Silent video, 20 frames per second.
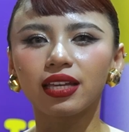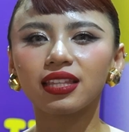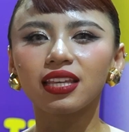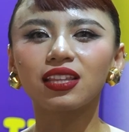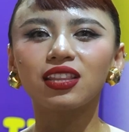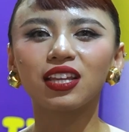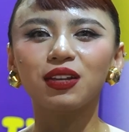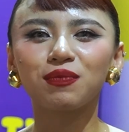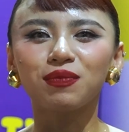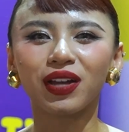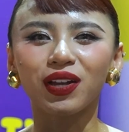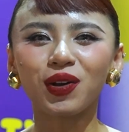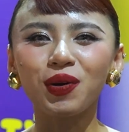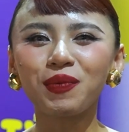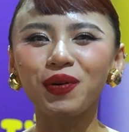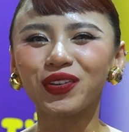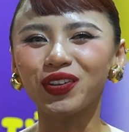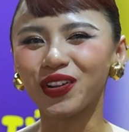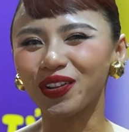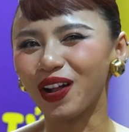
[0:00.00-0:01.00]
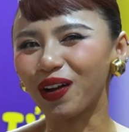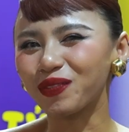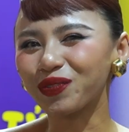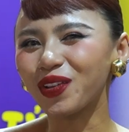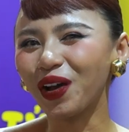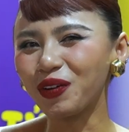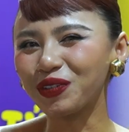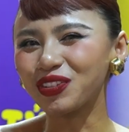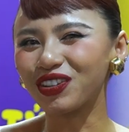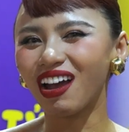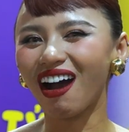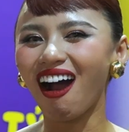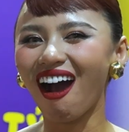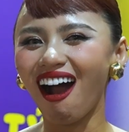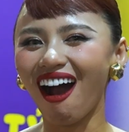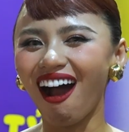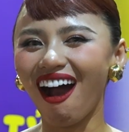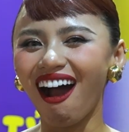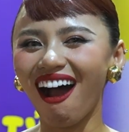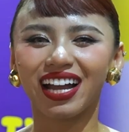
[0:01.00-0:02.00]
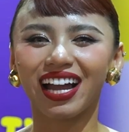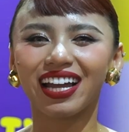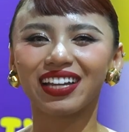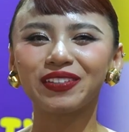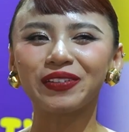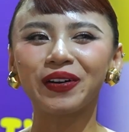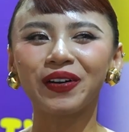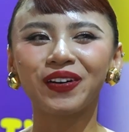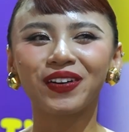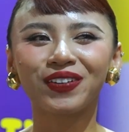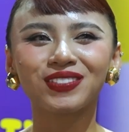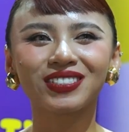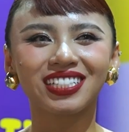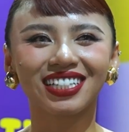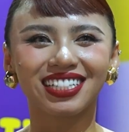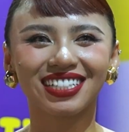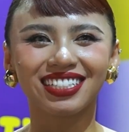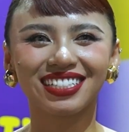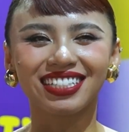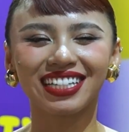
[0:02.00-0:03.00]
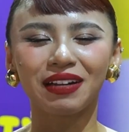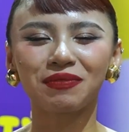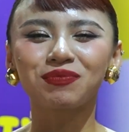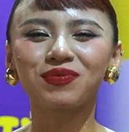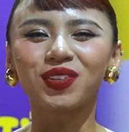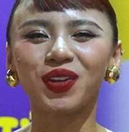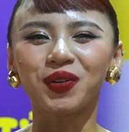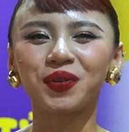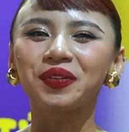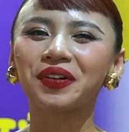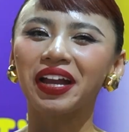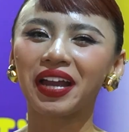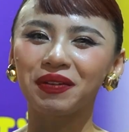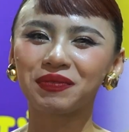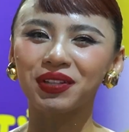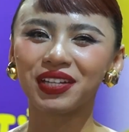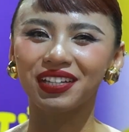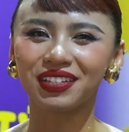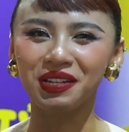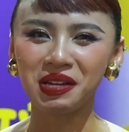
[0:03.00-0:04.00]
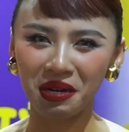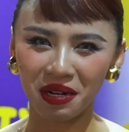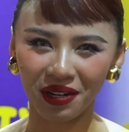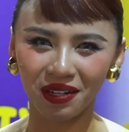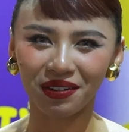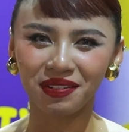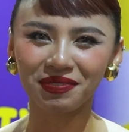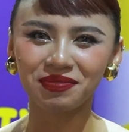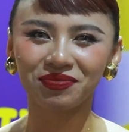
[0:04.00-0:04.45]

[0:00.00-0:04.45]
cái trái tim này có bao giờ đóng đâu chứ ai vô thì nhắm chịu được em thì vô